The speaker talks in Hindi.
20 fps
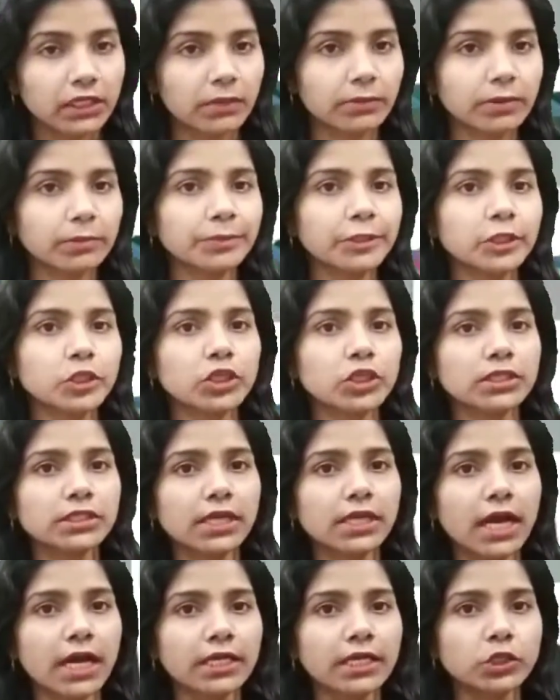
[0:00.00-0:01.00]
तभी पीछे
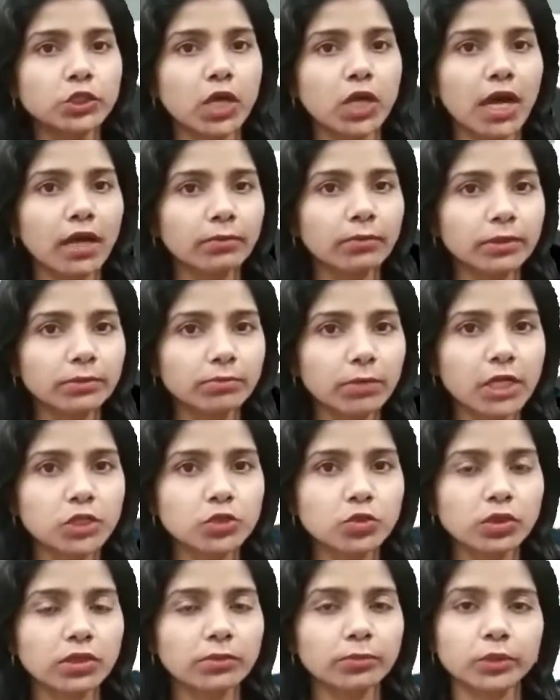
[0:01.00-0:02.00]
से आए चार
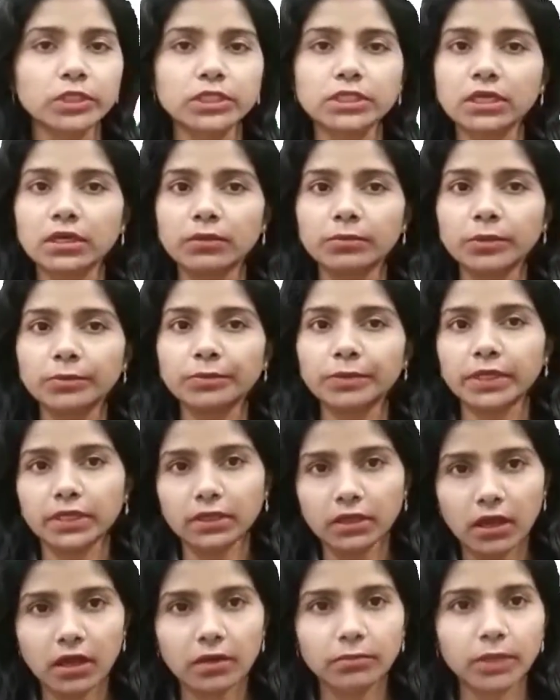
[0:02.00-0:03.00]
बदमाशों ने पुलिसकर्मी
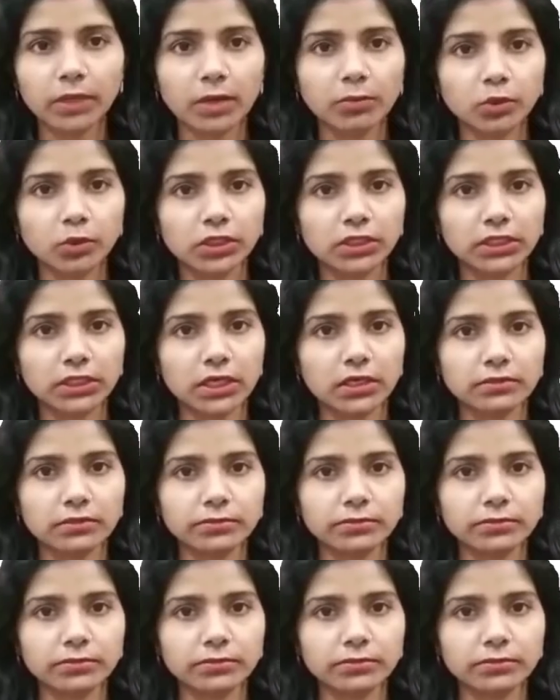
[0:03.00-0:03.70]
पर हमला बोल दिया